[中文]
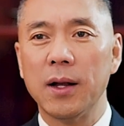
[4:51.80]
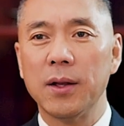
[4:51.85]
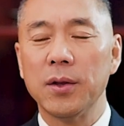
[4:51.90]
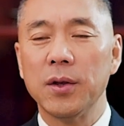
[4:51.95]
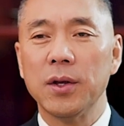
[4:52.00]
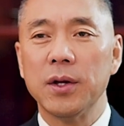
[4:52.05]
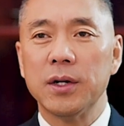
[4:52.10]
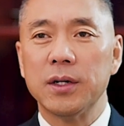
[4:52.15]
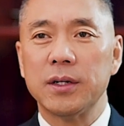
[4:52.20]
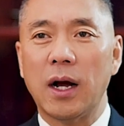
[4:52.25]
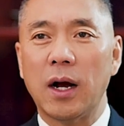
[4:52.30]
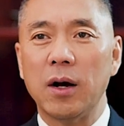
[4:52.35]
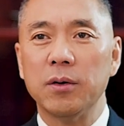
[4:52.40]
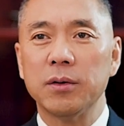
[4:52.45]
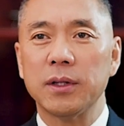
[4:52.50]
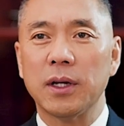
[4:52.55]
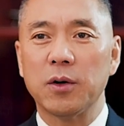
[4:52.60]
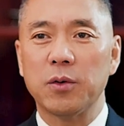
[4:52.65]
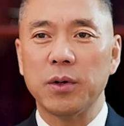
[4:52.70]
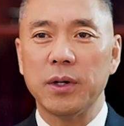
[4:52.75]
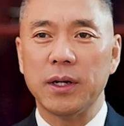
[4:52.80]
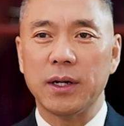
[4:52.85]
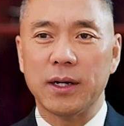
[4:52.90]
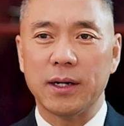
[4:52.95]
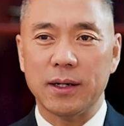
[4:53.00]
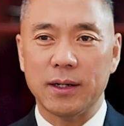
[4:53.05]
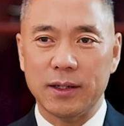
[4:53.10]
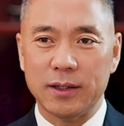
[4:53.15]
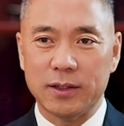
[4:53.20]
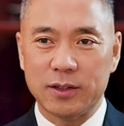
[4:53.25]
啊，然后呢，
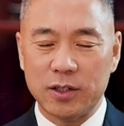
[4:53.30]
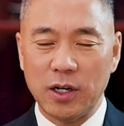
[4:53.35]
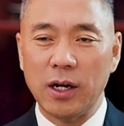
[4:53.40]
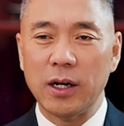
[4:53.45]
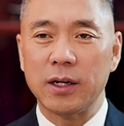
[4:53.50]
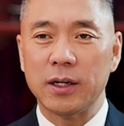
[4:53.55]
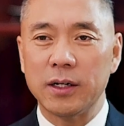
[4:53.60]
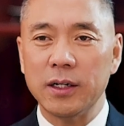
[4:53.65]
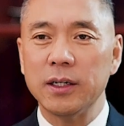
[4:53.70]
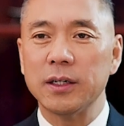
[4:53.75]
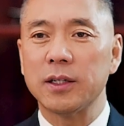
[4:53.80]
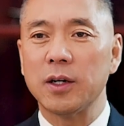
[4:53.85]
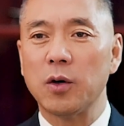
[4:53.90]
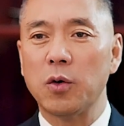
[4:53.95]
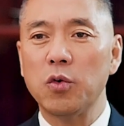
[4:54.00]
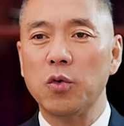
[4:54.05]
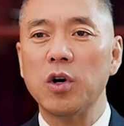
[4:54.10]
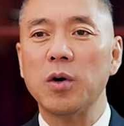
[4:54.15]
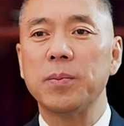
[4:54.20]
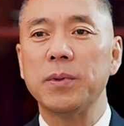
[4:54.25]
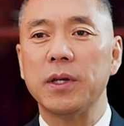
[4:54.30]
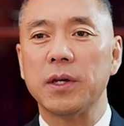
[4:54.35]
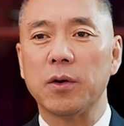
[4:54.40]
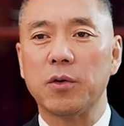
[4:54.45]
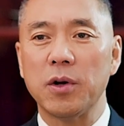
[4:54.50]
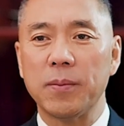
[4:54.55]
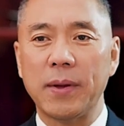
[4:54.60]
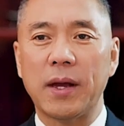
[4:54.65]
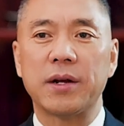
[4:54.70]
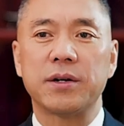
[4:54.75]
会整个的货
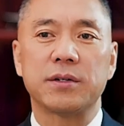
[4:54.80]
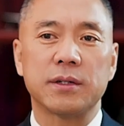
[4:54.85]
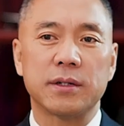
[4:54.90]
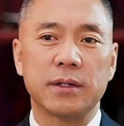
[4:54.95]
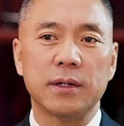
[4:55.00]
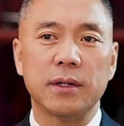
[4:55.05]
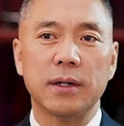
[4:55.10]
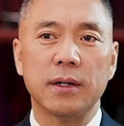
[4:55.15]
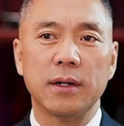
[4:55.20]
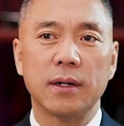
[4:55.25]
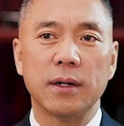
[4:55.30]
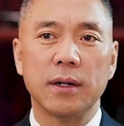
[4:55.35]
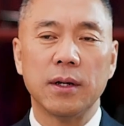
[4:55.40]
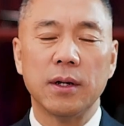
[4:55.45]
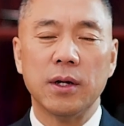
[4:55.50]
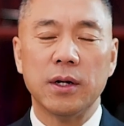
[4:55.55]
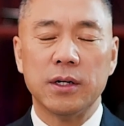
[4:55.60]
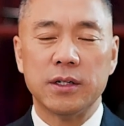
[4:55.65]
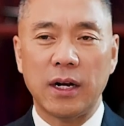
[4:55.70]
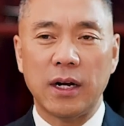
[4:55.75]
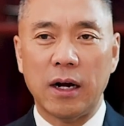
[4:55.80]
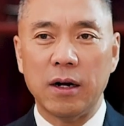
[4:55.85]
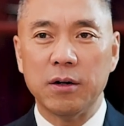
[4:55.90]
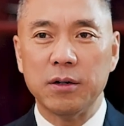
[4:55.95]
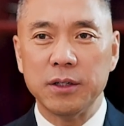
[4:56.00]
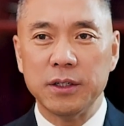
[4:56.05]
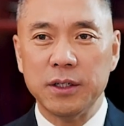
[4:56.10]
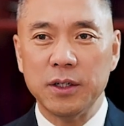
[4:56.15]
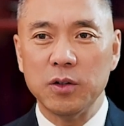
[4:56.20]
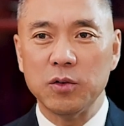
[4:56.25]
币会贬值。
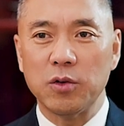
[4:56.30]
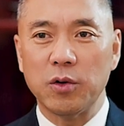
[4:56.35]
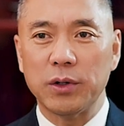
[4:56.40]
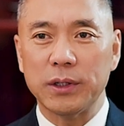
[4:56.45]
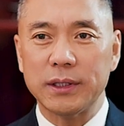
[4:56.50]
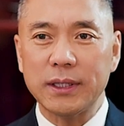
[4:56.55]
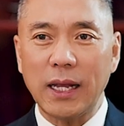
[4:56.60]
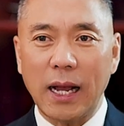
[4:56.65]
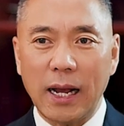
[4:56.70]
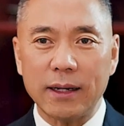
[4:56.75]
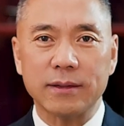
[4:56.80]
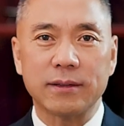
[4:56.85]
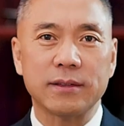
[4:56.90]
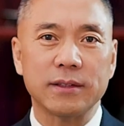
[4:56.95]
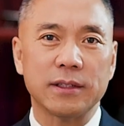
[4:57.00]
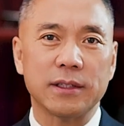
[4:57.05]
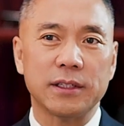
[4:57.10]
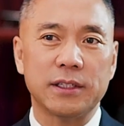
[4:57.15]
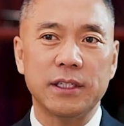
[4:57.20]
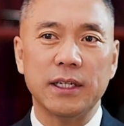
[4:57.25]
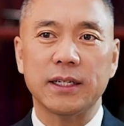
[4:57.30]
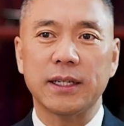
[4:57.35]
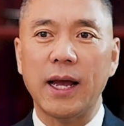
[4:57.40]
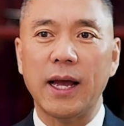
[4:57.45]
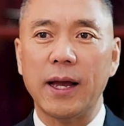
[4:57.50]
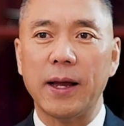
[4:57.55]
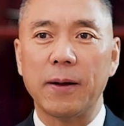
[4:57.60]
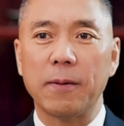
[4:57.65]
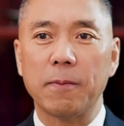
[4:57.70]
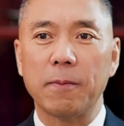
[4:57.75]
然后英国会大肆的
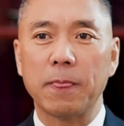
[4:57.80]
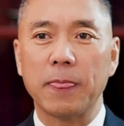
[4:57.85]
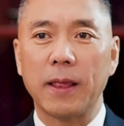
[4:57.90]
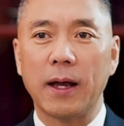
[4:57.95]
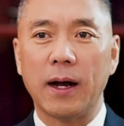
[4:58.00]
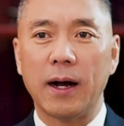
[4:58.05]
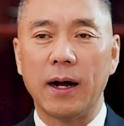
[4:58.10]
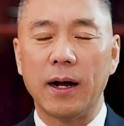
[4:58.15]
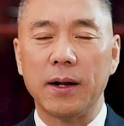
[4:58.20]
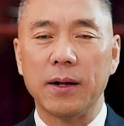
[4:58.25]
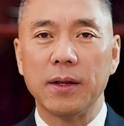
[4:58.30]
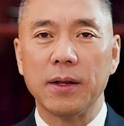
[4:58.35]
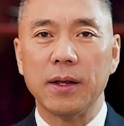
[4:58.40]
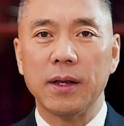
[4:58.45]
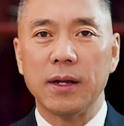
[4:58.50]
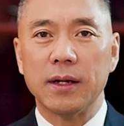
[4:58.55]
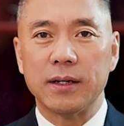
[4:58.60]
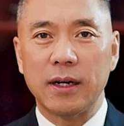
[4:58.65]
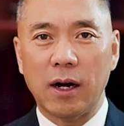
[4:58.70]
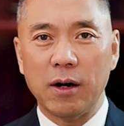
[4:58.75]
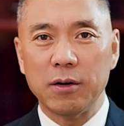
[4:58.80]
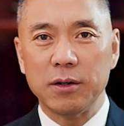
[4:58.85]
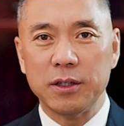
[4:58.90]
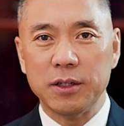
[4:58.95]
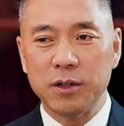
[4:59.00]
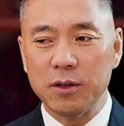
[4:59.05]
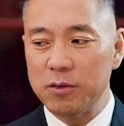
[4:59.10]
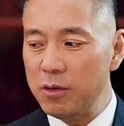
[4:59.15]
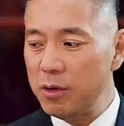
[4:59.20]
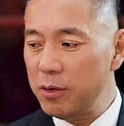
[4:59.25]
借贷啊，
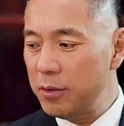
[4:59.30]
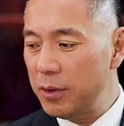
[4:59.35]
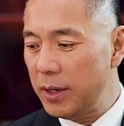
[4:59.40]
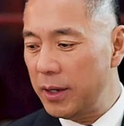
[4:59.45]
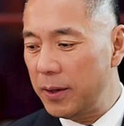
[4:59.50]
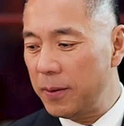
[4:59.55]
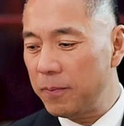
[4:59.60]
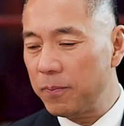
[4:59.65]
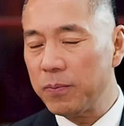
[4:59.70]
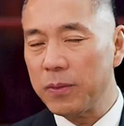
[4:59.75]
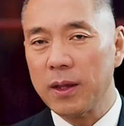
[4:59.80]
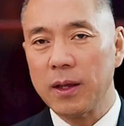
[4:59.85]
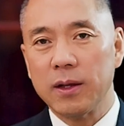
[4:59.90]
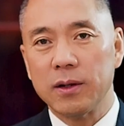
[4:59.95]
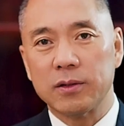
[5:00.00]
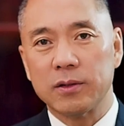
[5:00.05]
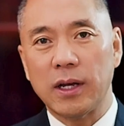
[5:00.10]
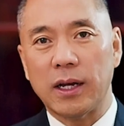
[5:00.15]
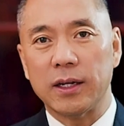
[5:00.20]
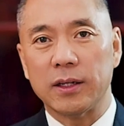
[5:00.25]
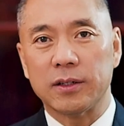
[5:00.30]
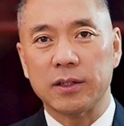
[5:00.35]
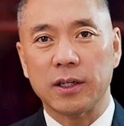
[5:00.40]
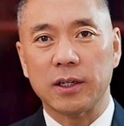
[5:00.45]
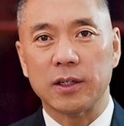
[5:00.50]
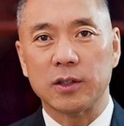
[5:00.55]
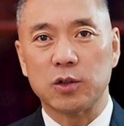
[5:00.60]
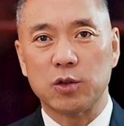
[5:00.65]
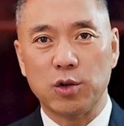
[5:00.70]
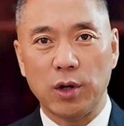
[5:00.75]
然后英国会
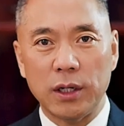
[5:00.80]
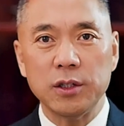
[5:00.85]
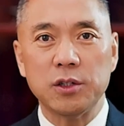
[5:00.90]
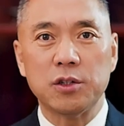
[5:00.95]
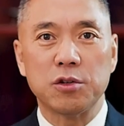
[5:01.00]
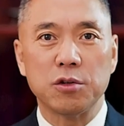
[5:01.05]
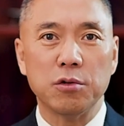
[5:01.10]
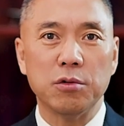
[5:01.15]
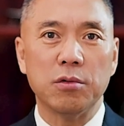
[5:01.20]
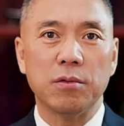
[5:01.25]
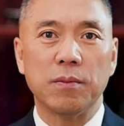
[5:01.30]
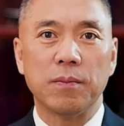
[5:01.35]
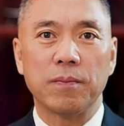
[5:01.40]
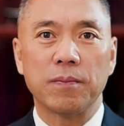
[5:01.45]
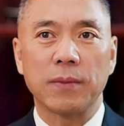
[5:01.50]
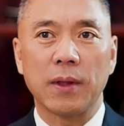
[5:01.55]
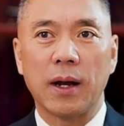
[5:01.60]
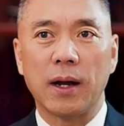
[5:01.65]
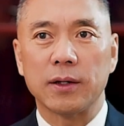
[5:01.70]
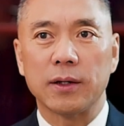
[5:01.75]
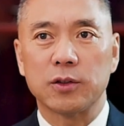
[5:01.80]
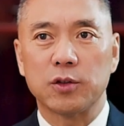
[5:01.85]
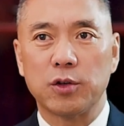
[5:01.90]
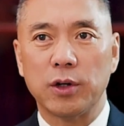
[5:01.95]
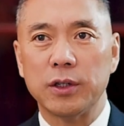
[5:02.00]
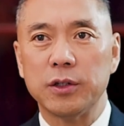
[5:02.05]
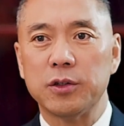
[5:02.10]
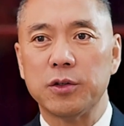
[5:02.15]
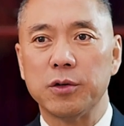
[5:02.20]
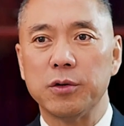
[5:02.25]
在这个全球
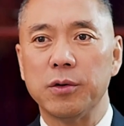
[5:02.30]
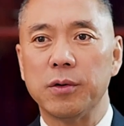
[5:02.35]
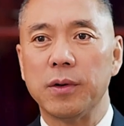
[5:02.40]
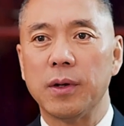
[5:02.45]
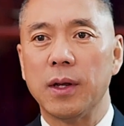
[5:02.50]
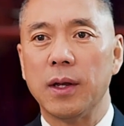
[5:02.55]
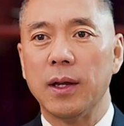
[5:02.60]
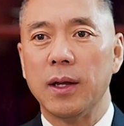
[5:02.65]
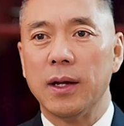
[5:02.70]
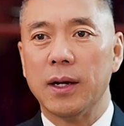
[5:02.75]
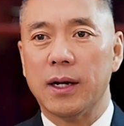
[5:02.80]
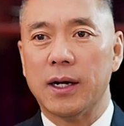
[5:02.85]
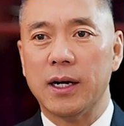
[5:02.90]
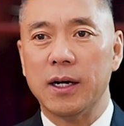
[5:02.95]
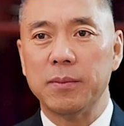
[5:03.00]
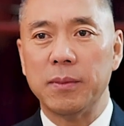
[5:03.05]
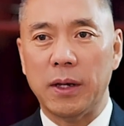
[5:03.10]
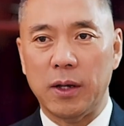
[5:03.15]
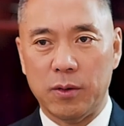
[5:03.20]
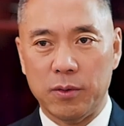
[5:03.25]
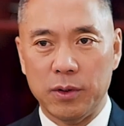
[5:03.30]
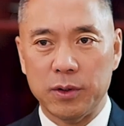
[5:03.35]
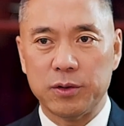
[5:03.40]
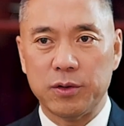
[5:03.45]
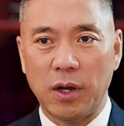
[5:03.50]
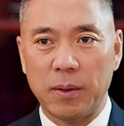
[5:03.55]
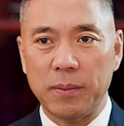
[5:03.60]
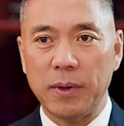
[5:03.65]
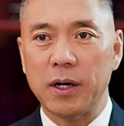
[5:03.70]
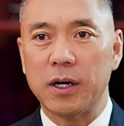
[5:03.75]
啊，全球和
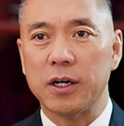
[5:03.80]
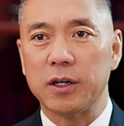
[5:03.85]
美国